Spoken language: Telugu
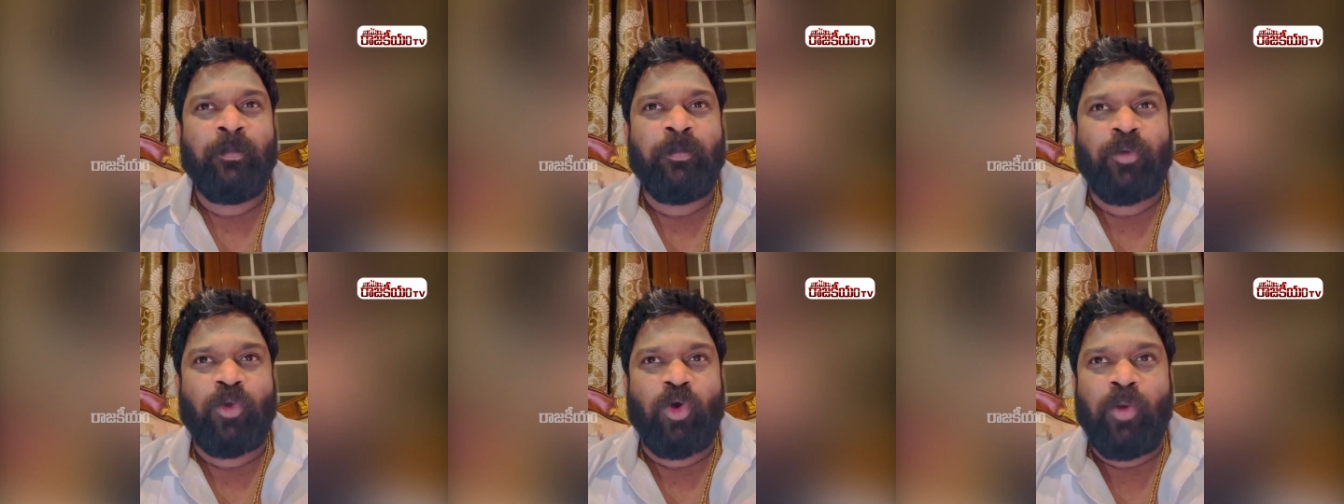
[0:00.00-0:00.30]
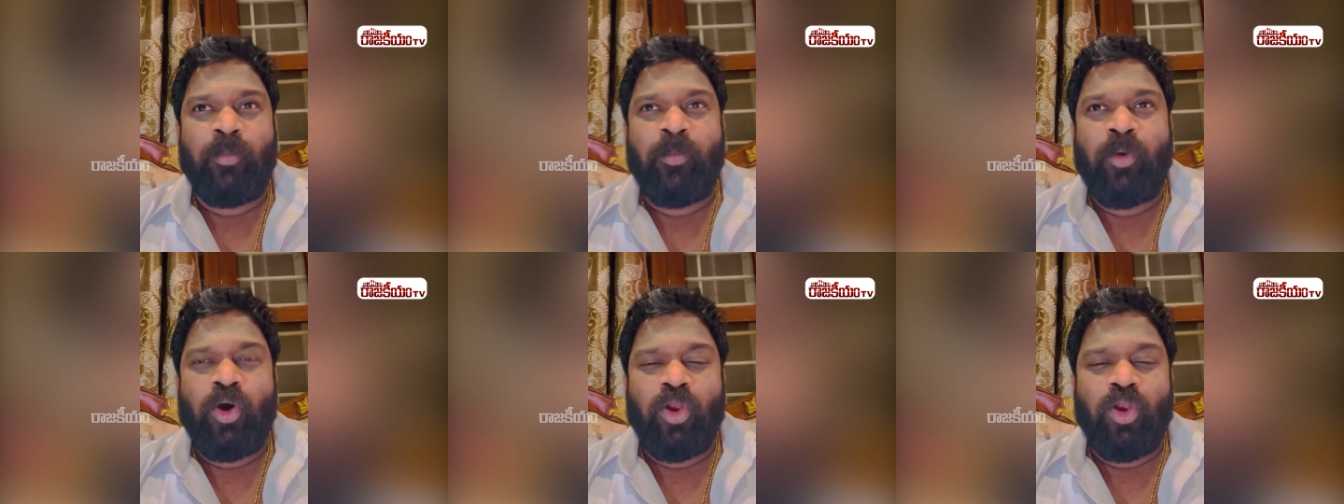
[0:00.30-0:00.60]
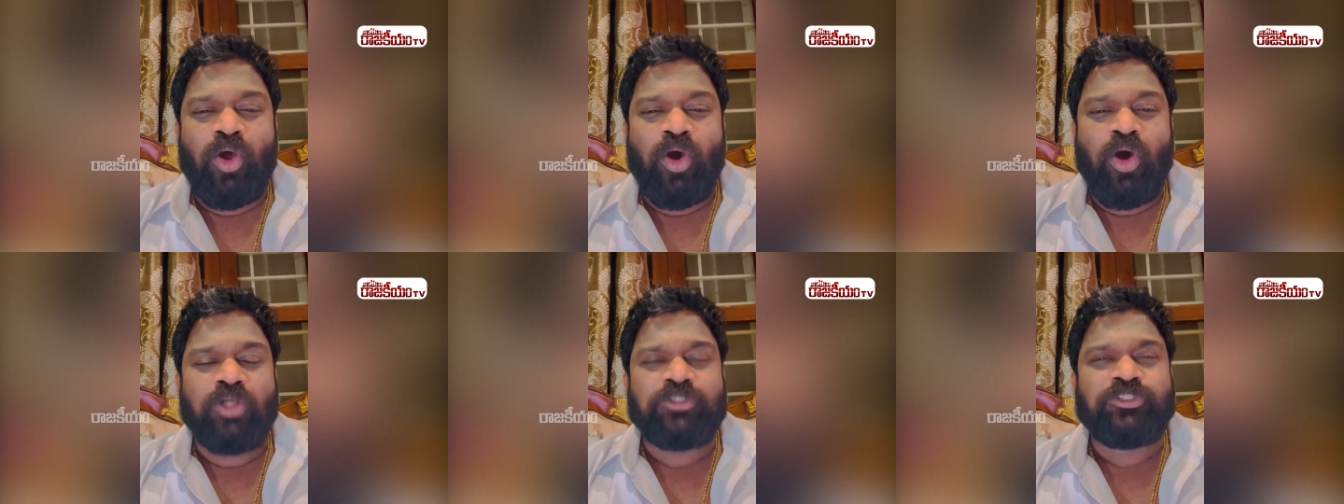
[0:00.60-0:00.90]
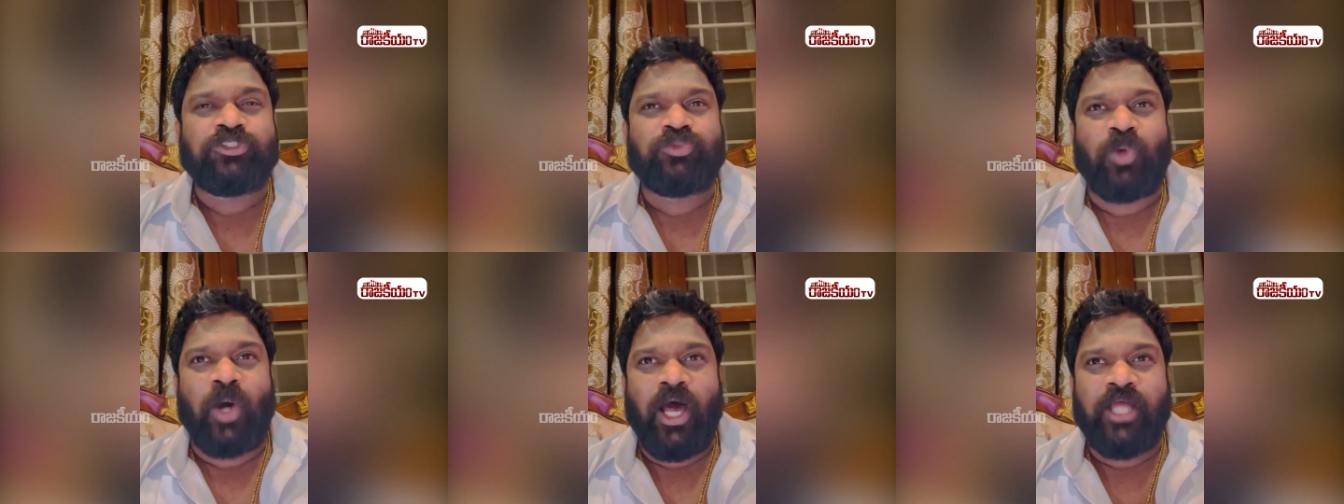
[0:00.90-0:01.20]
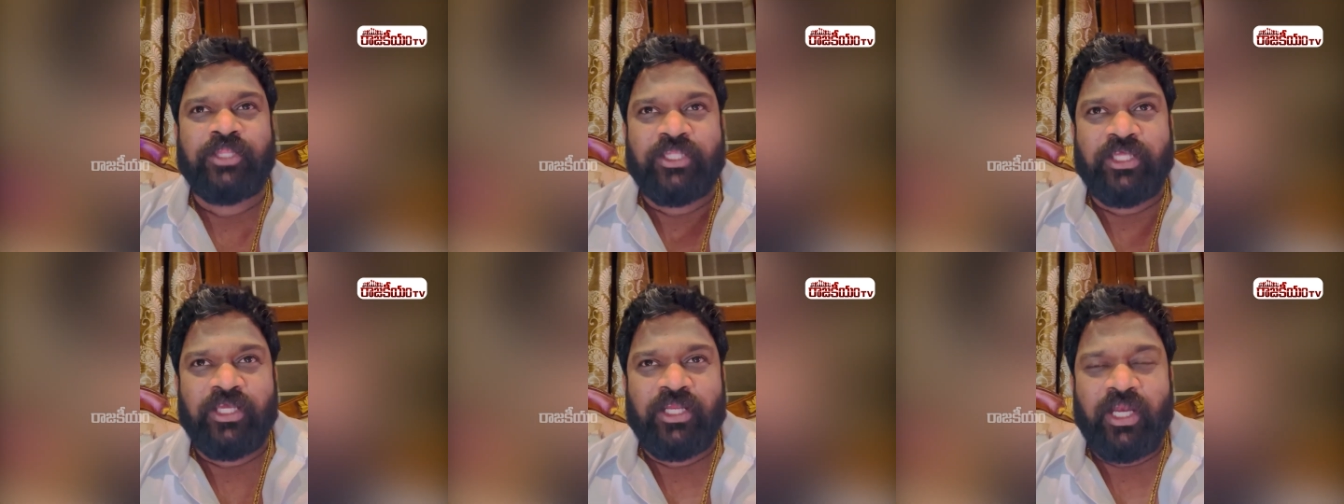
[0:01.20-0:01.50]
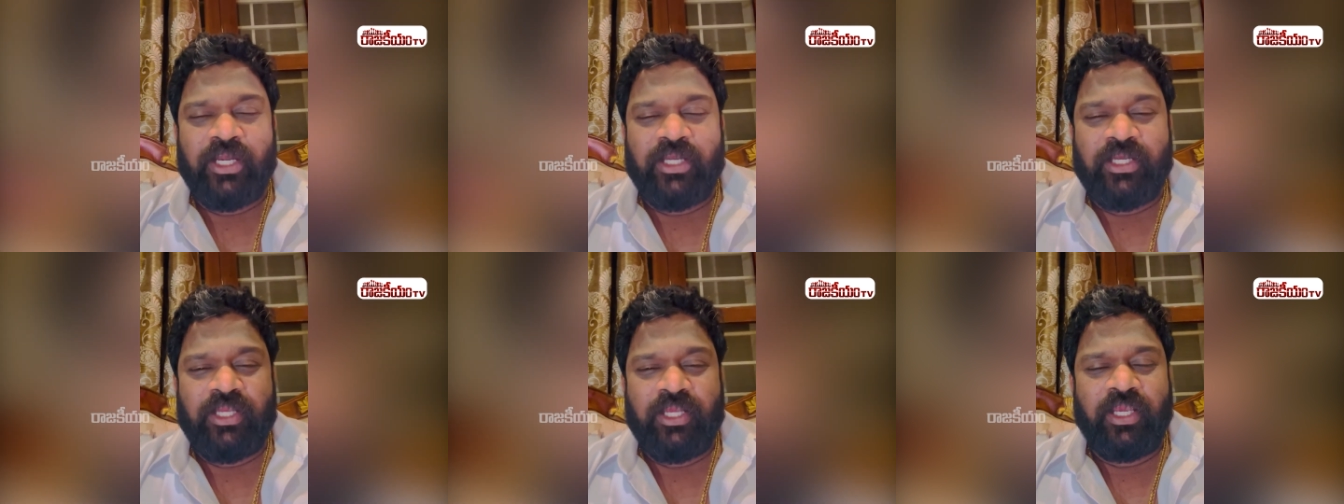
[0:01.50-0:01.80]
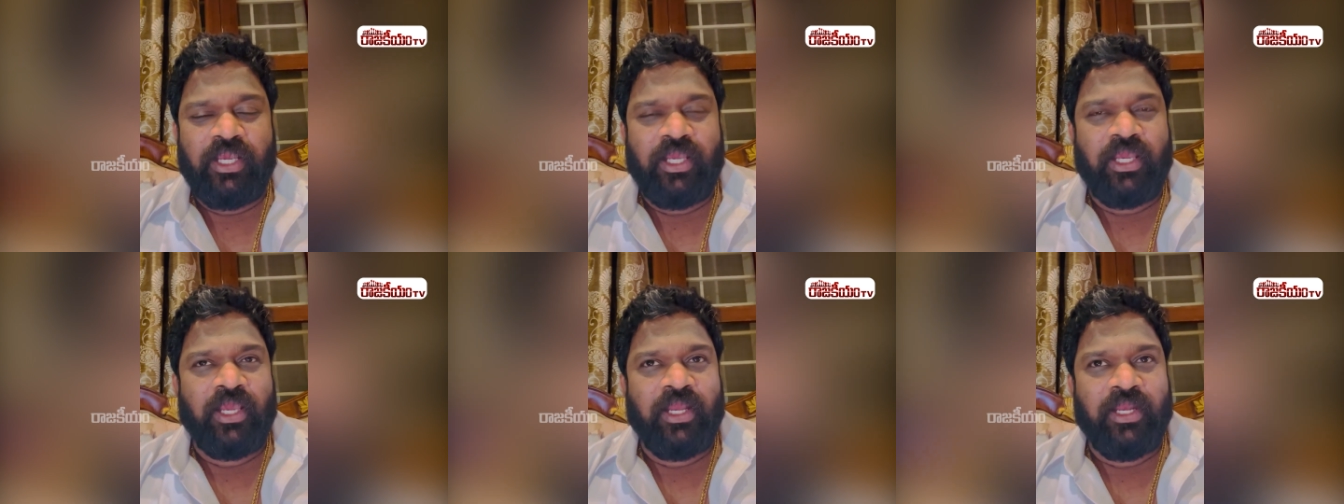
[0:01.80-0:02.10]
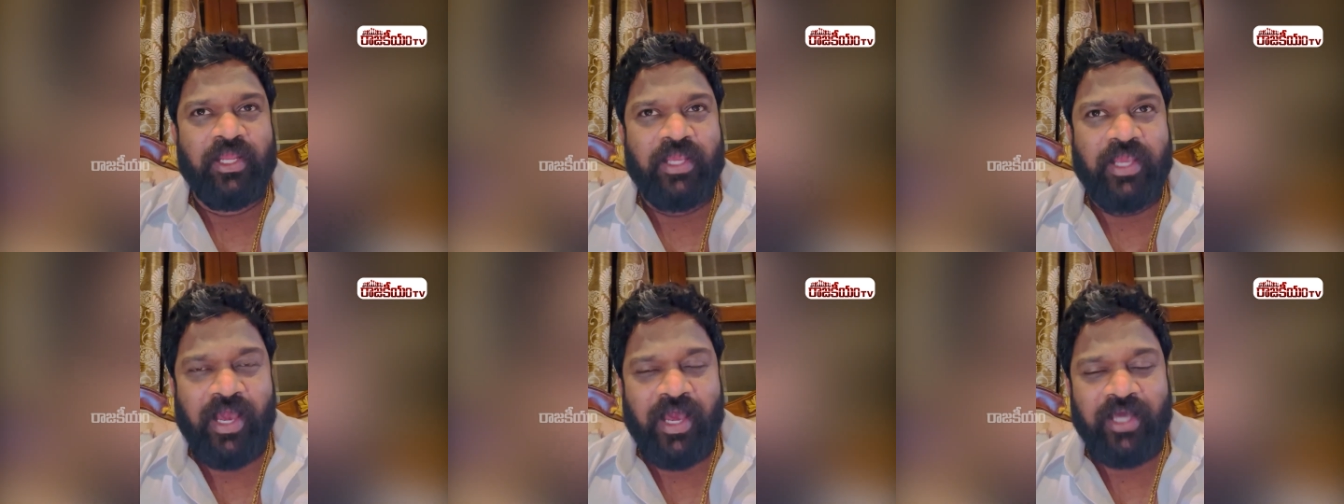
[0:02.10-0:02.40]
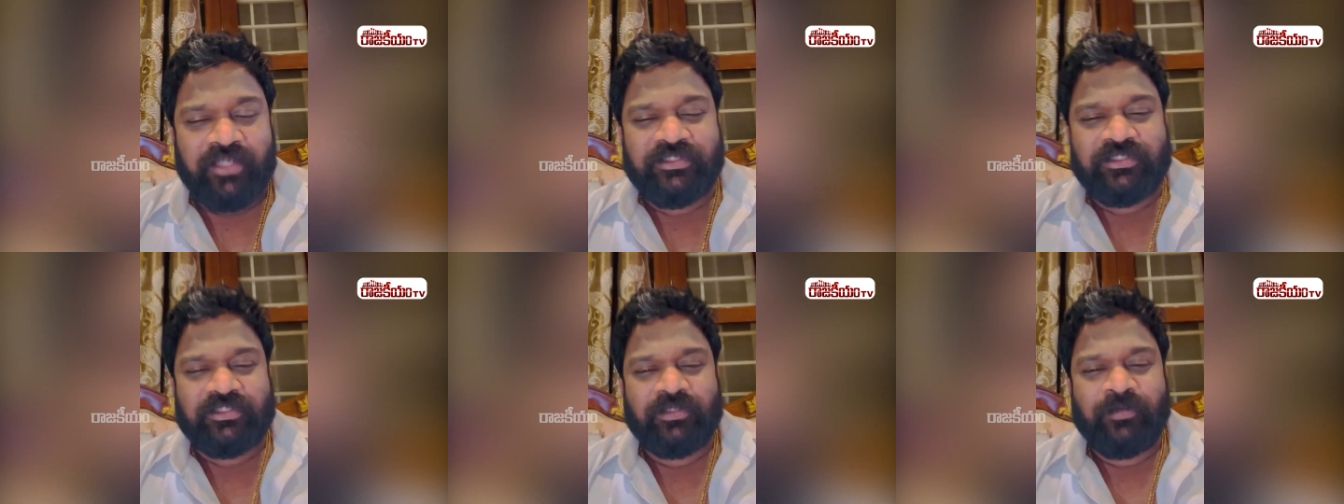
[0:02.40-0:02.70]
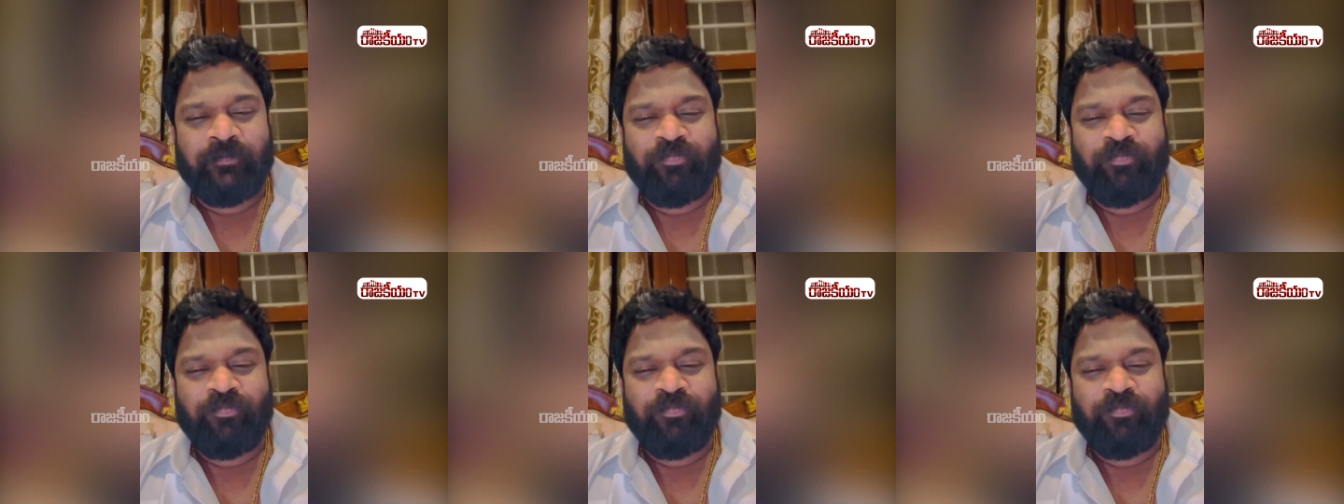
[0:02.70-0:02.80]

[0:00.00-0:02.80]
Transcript: ప్రోమోలో స్వాతి రెడ్డి ఎలియాస్